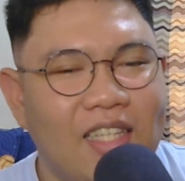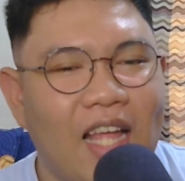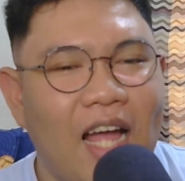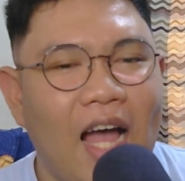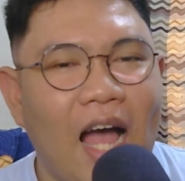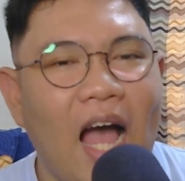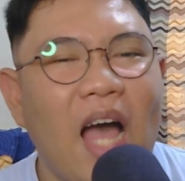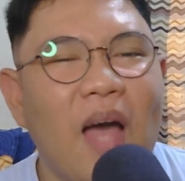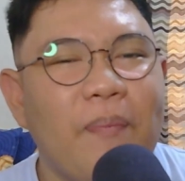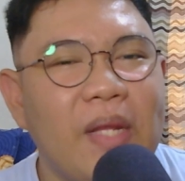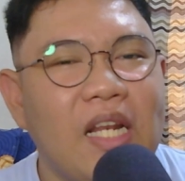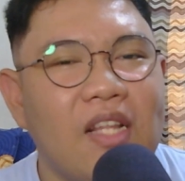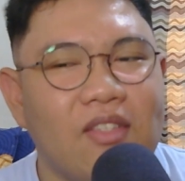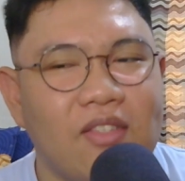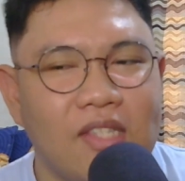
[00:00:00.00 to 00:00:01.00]
the
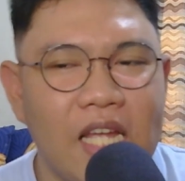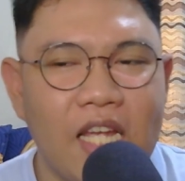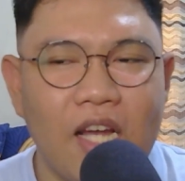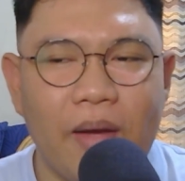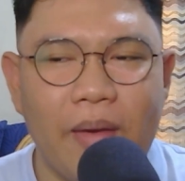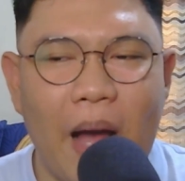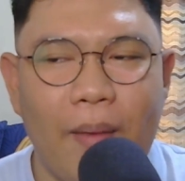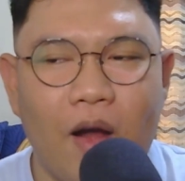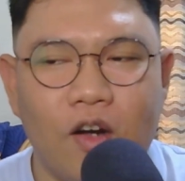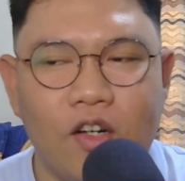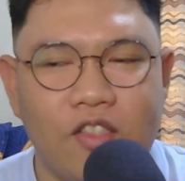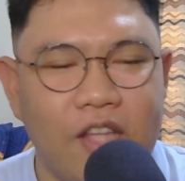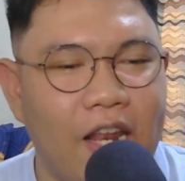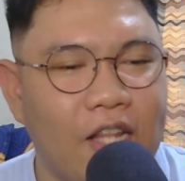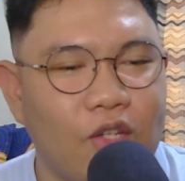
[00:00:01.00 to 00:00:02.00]
happiness day of our
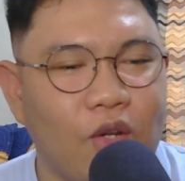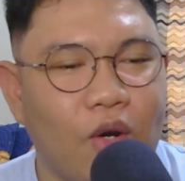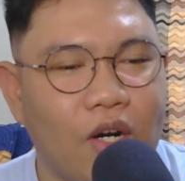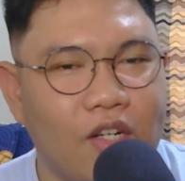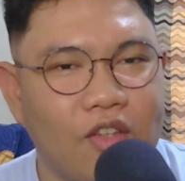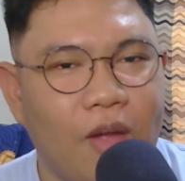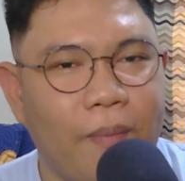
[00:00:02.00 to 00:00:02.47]
senators,